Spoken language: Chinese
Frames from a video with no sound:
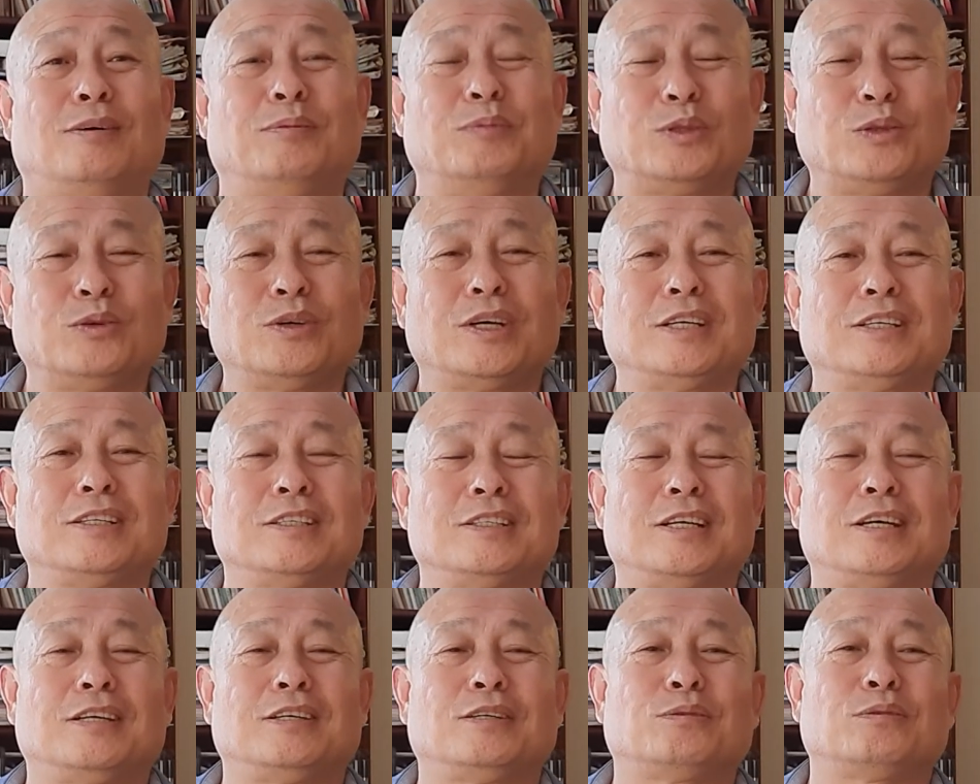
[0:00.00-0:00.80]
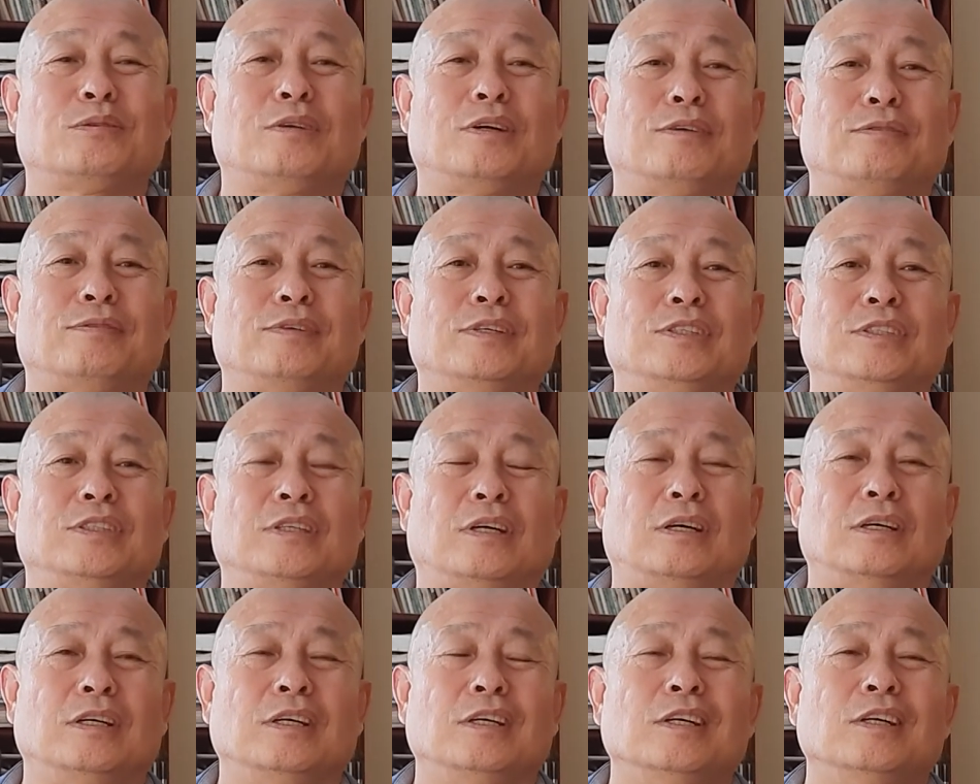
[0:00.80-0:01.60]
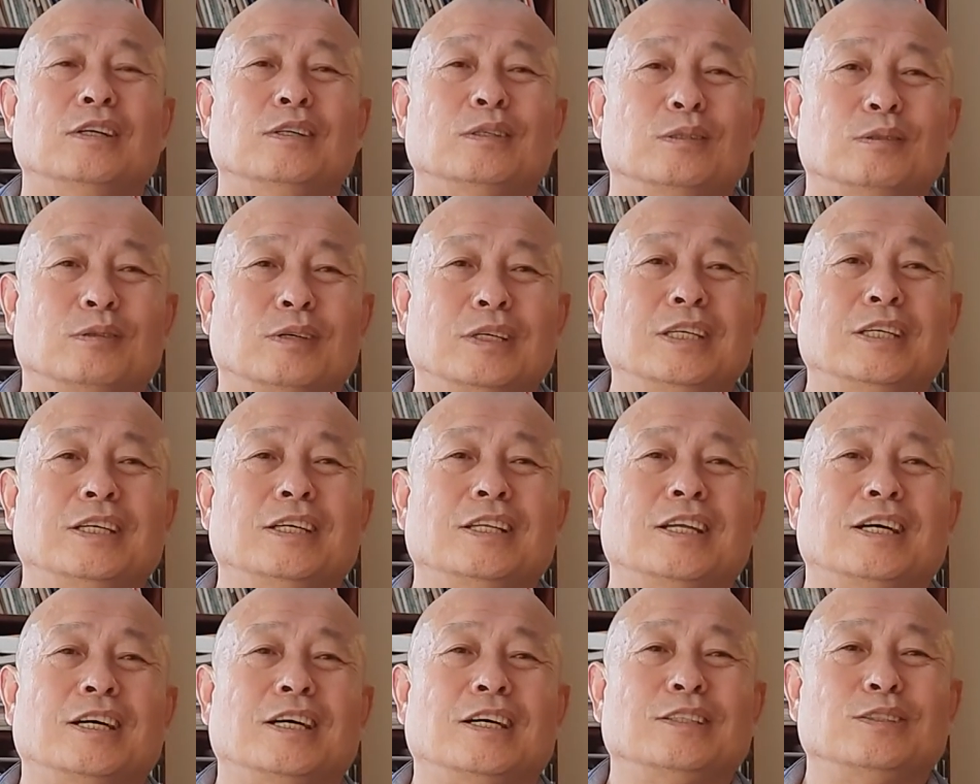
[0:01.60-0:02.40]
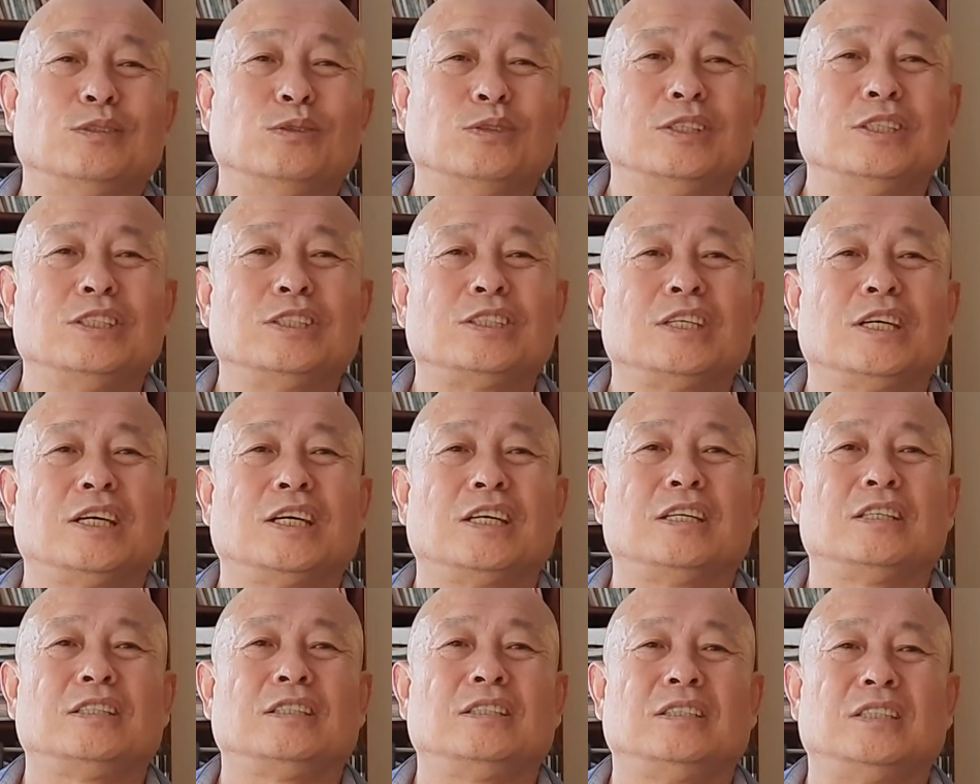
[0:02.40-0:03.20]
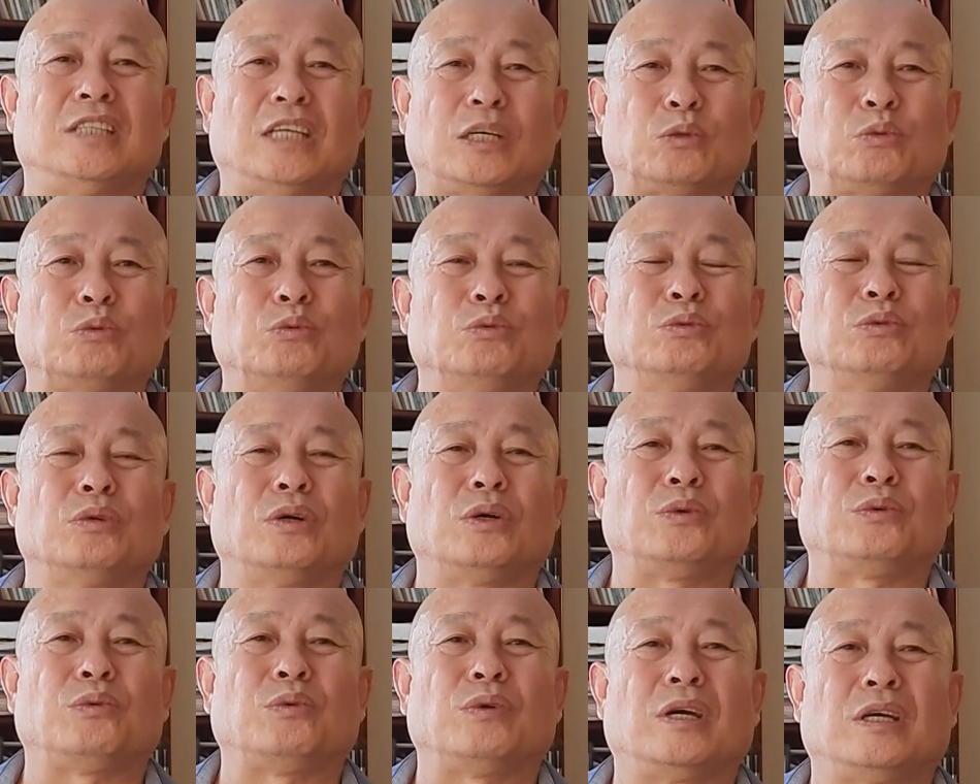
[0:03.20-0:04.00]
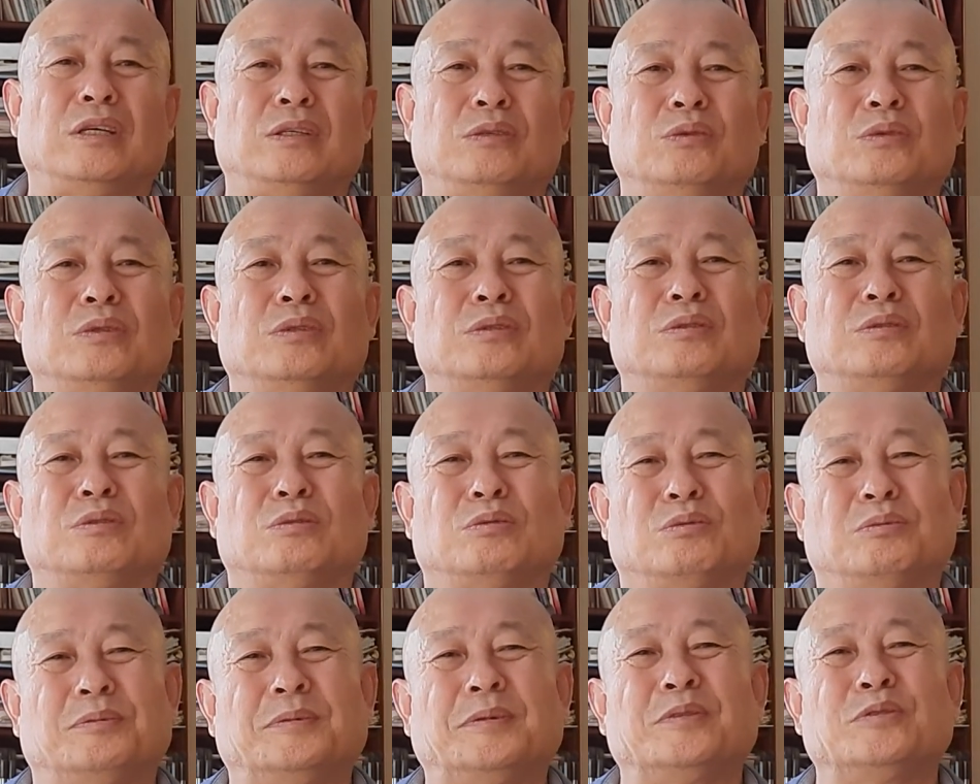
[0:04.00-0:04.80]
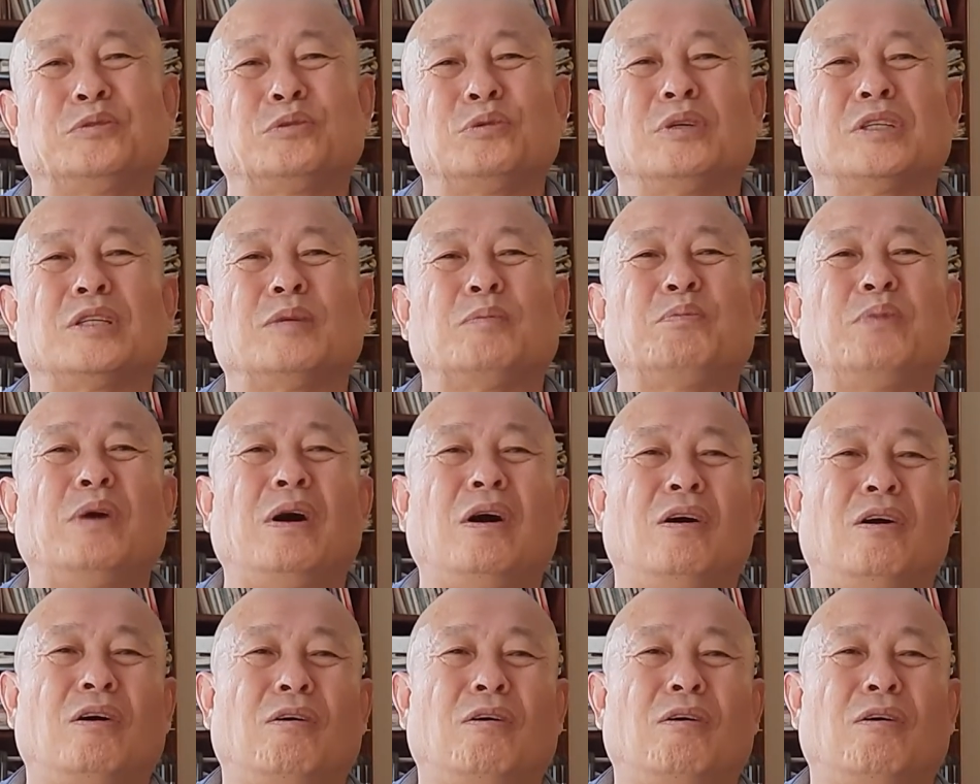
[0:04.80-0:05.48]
我们都跟大家做了分享，所以呢，有一些也读作学，因为我们做的不好